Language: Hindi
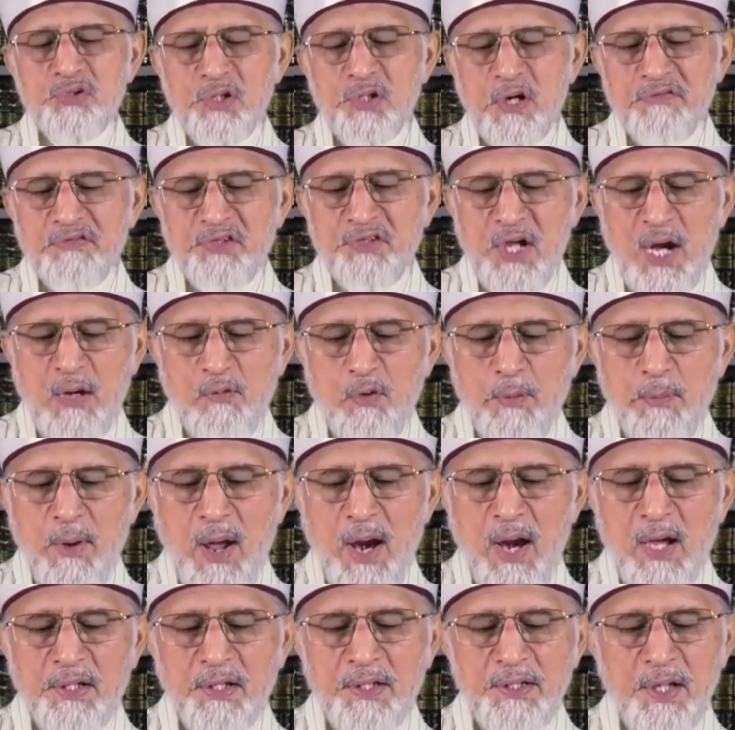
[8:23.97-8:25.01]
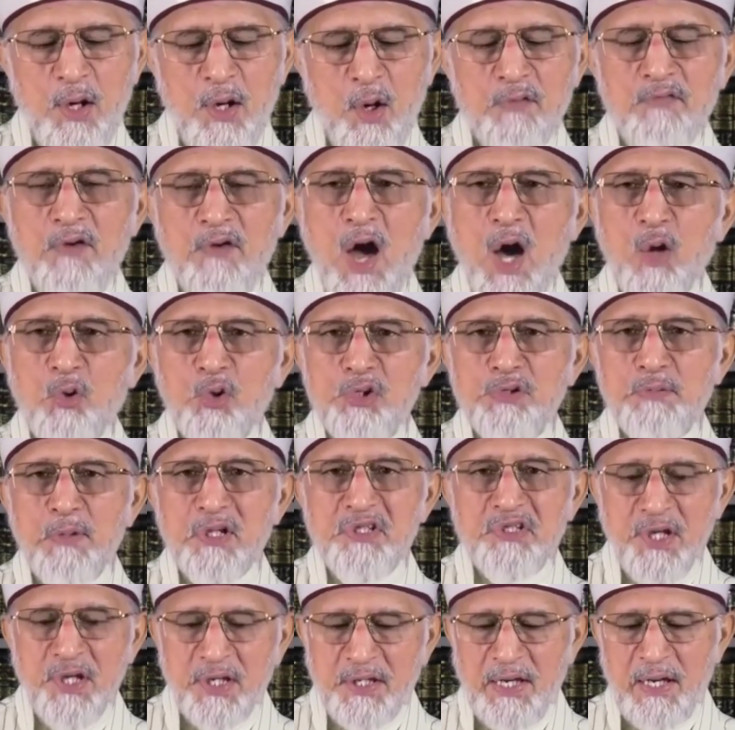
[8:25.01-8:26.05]
उस तरफ चेहरा मुबारक किया और वहाँ कुछ
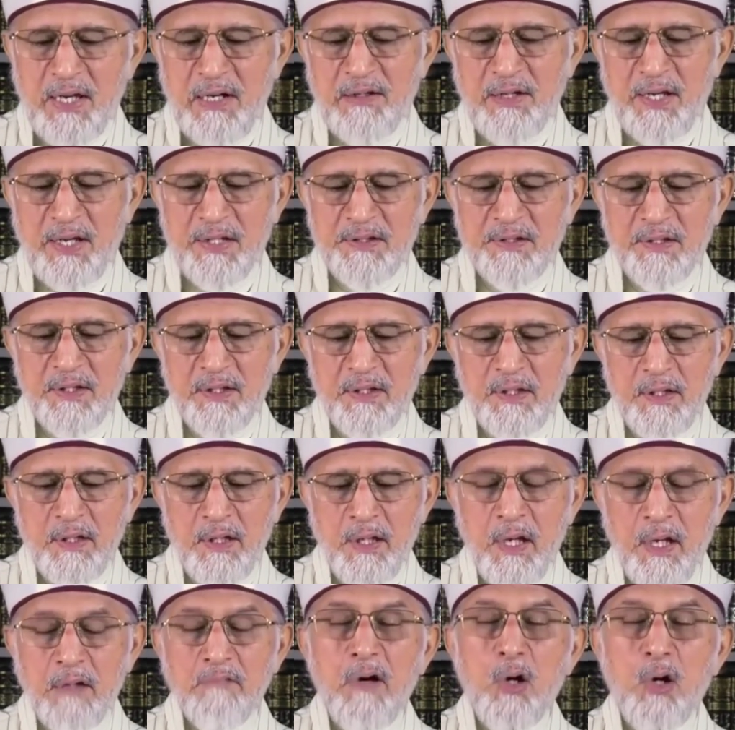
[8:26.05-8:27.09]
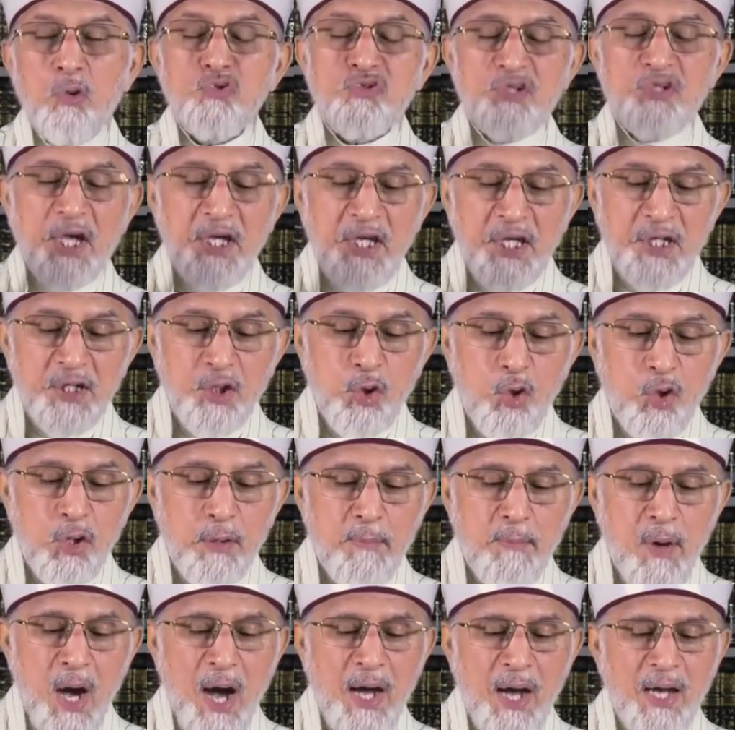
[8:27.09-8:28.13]
बच्चे खेल रहे थे वह हुसैन
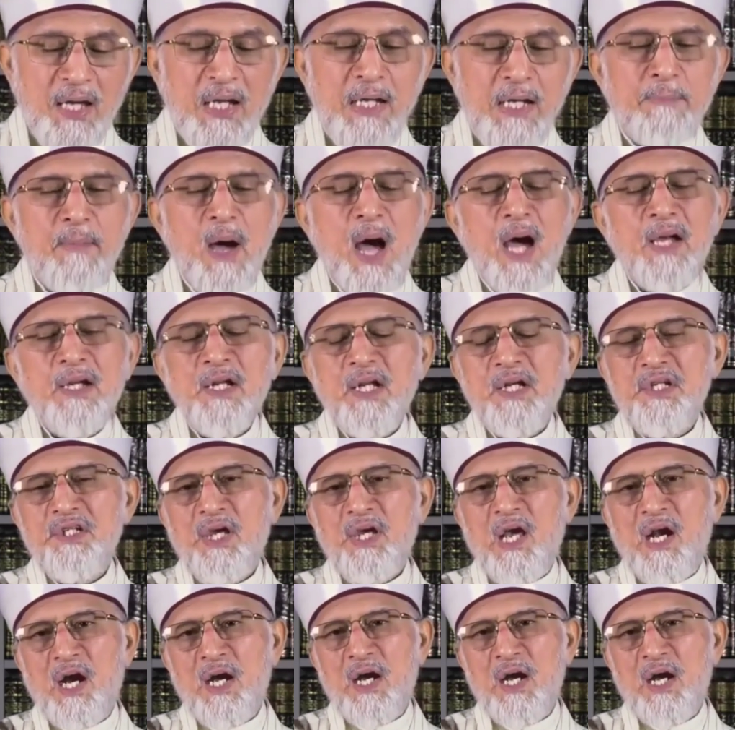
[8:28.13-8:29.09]
मागिलमान